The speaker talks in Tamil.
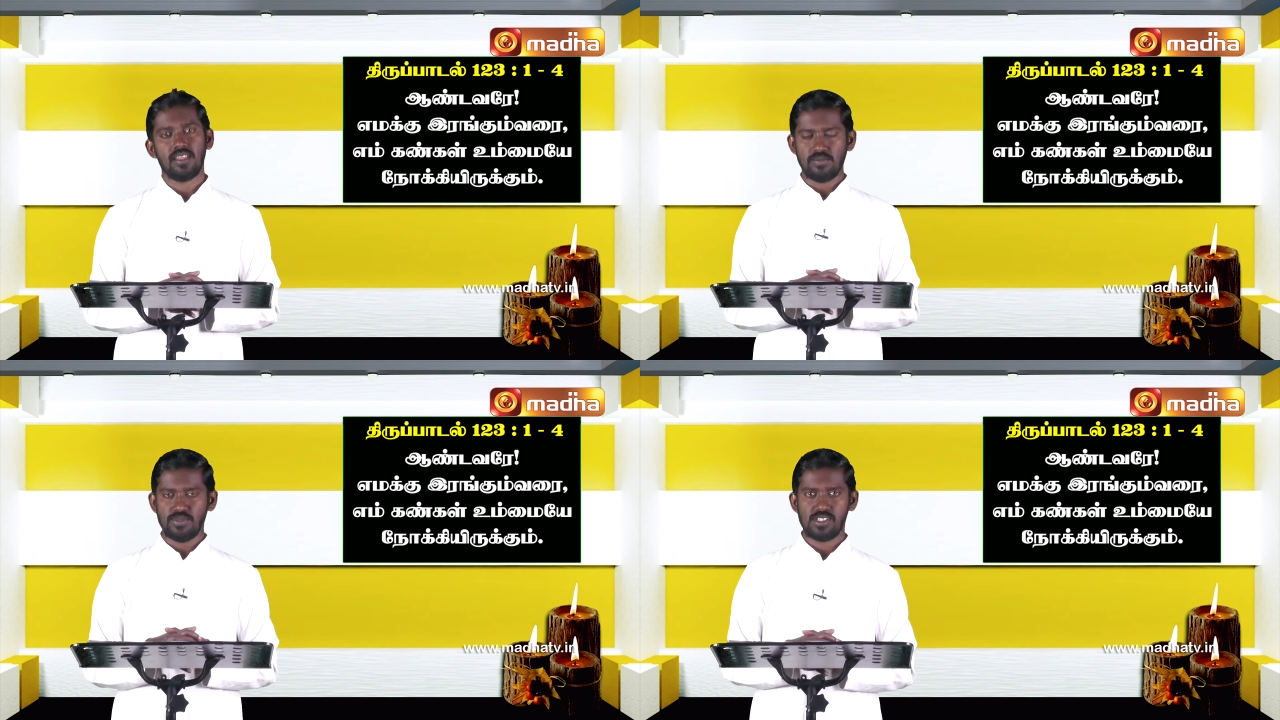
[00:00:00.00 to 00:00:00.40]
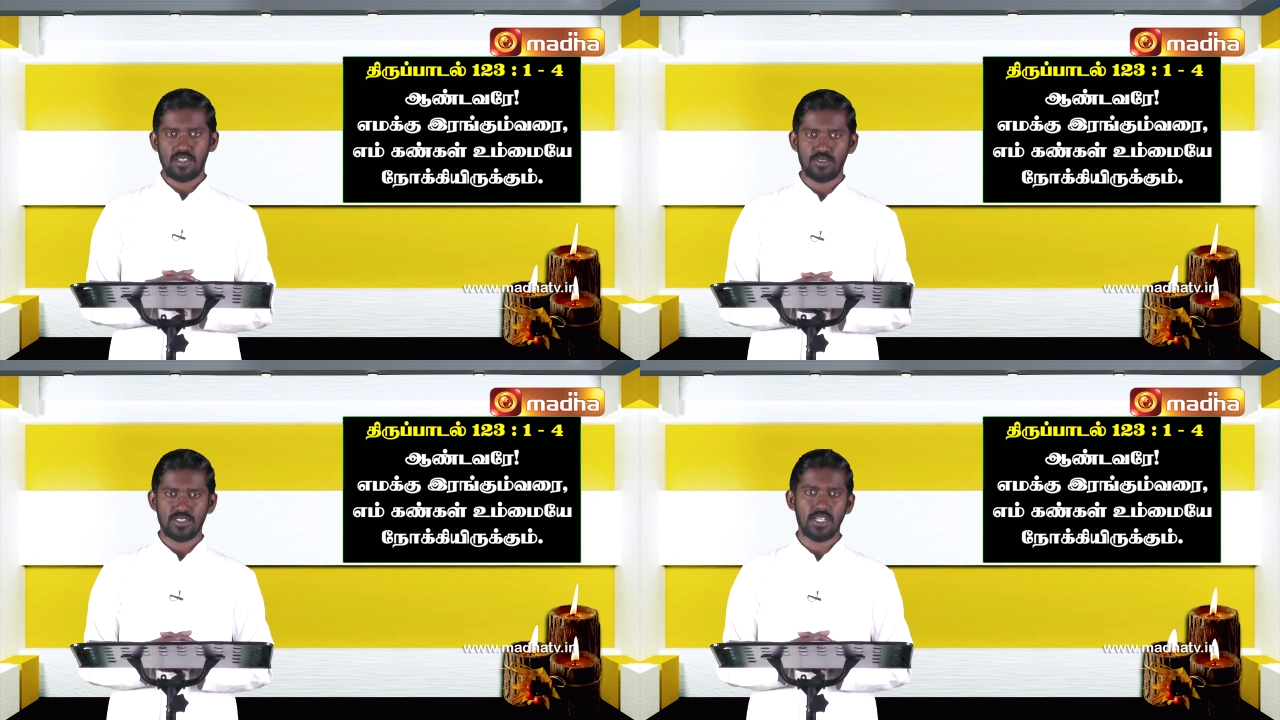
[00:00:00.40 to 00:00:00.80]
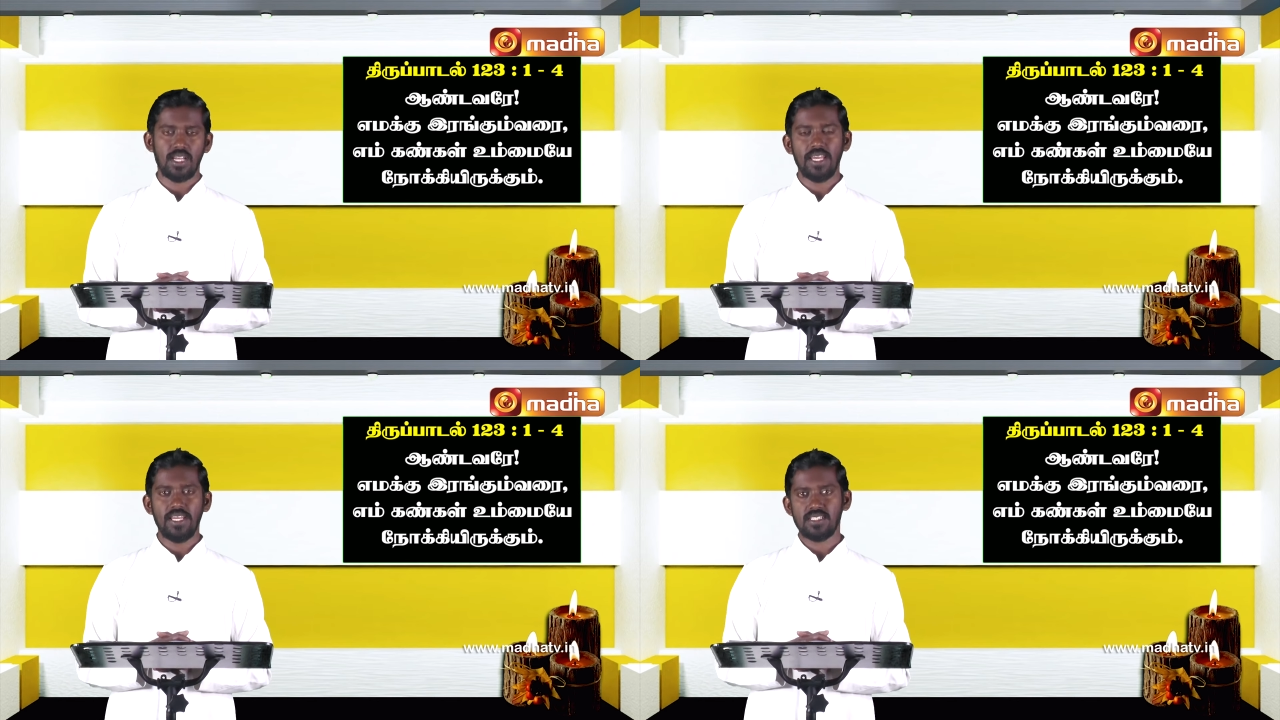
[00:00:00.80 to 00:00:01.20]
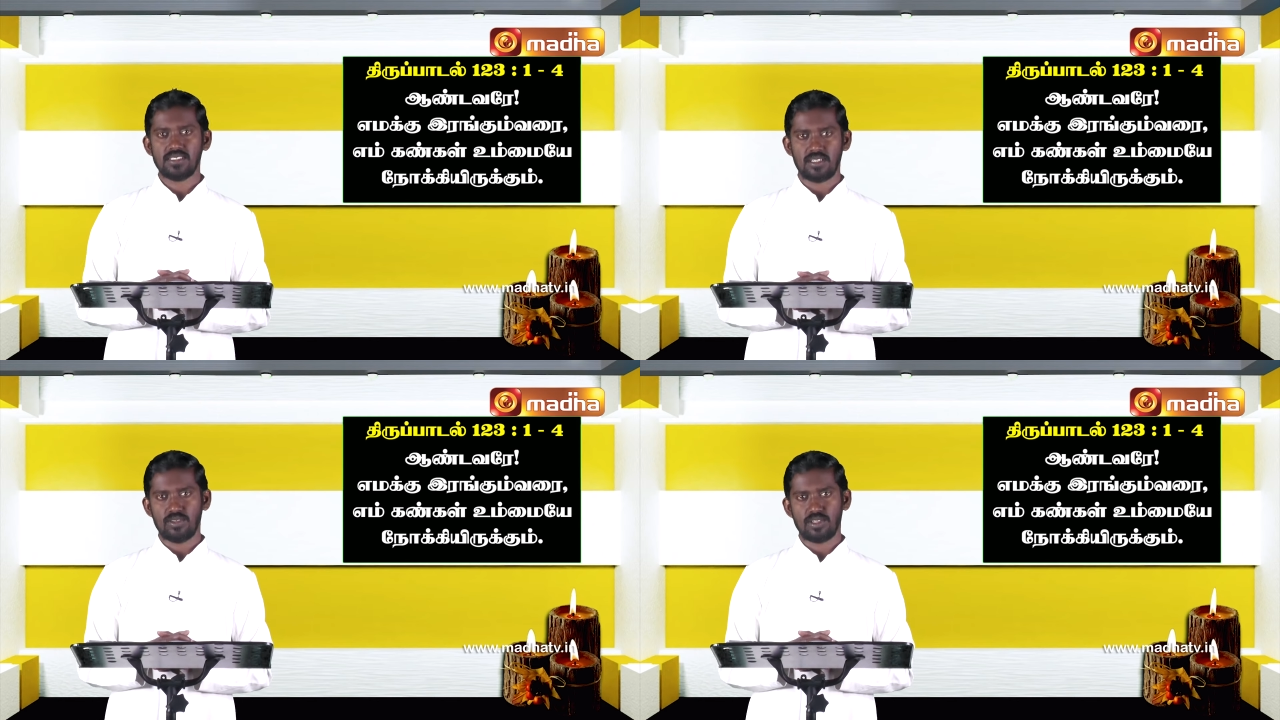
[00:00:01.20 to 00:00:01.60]
அன்பு சகோதரிகளே
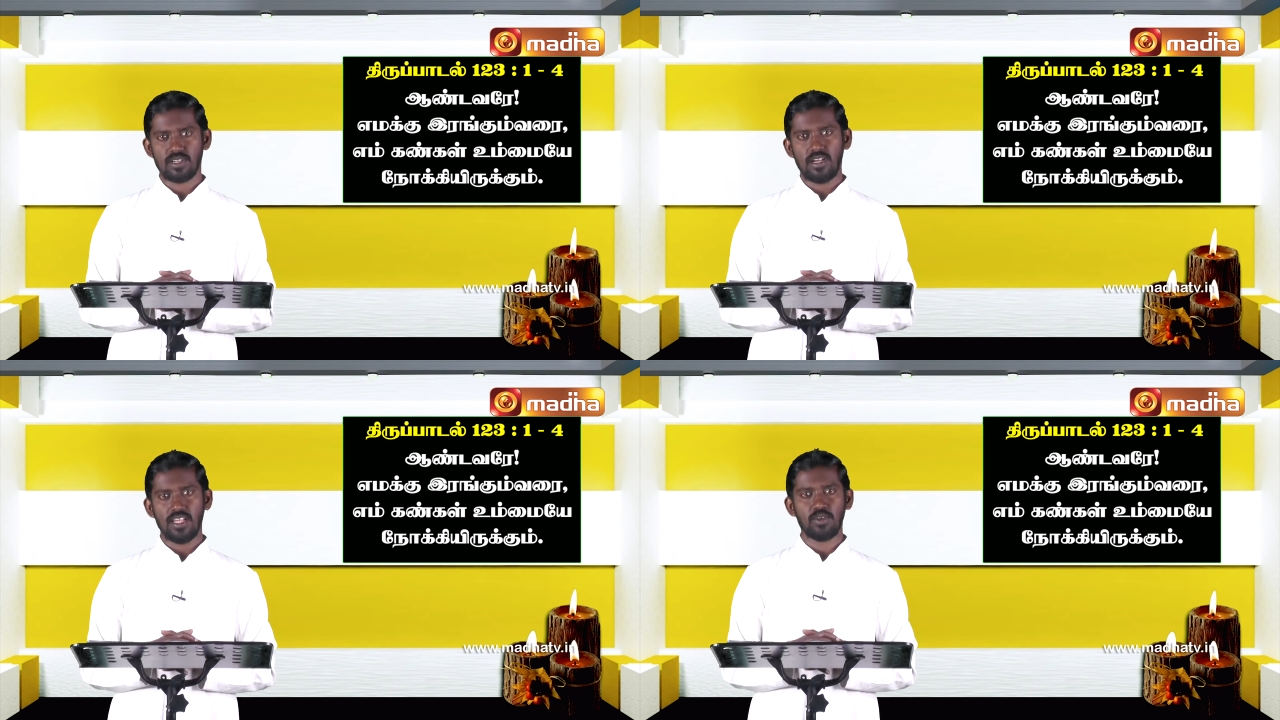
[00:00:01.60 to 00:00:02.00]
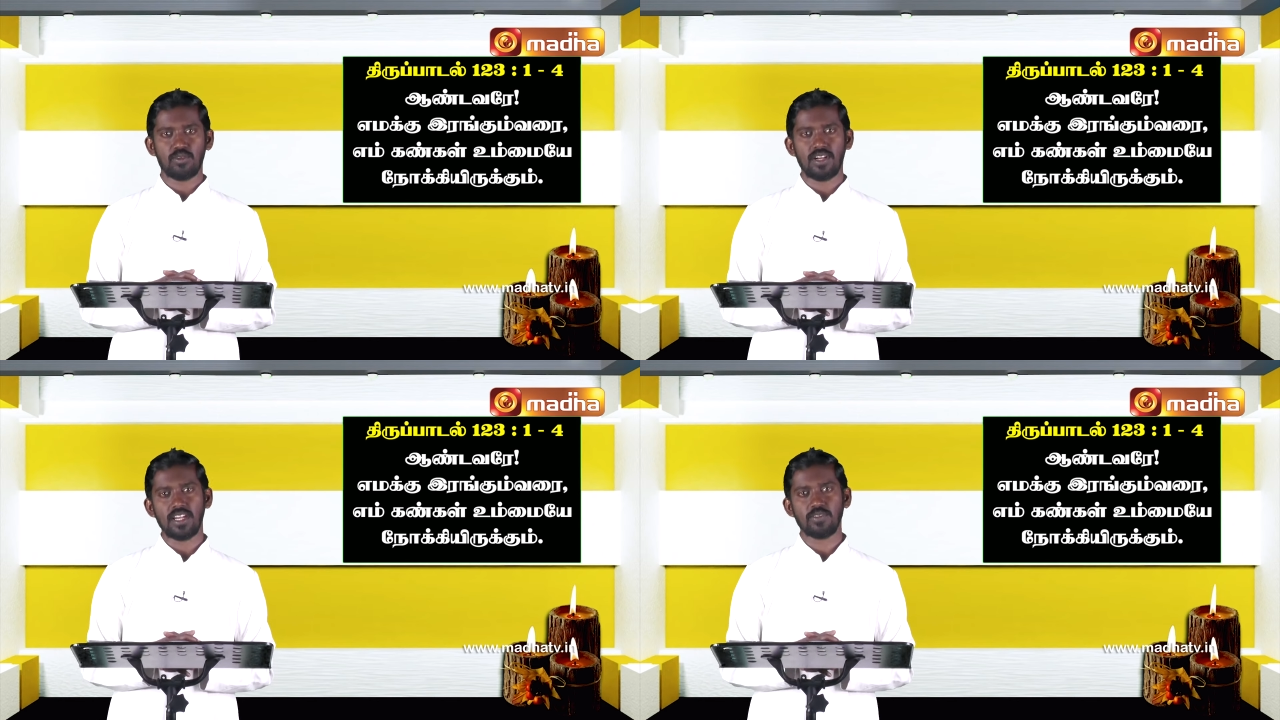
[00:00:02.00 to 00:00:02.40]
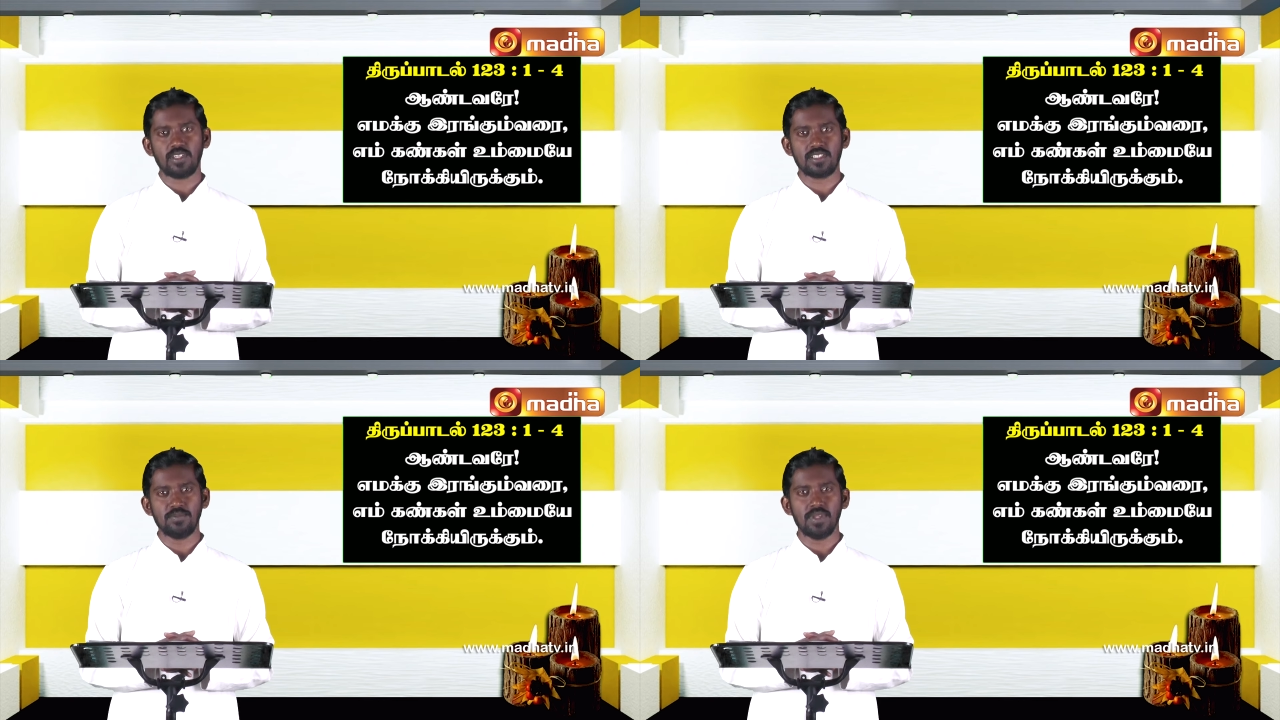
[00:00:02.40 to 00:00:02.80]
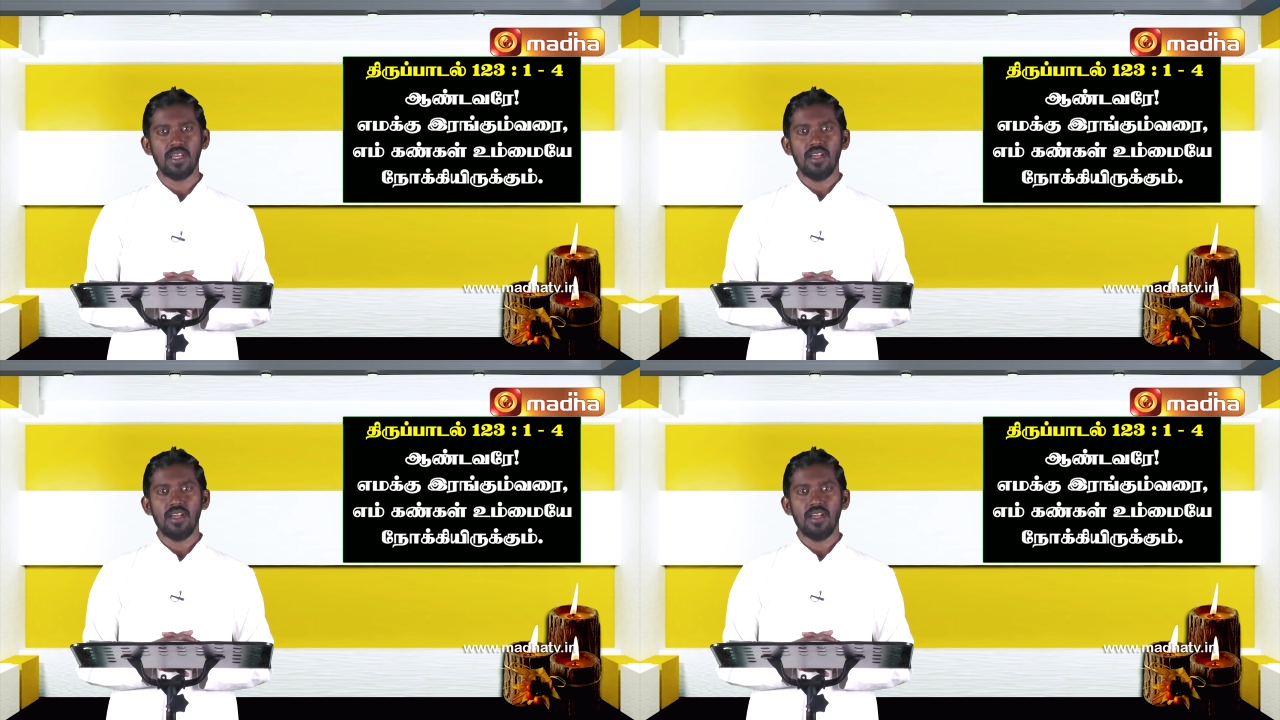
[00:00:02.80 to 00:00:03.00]
சகோதரர்களே உங்கள் அனைவருக்கும்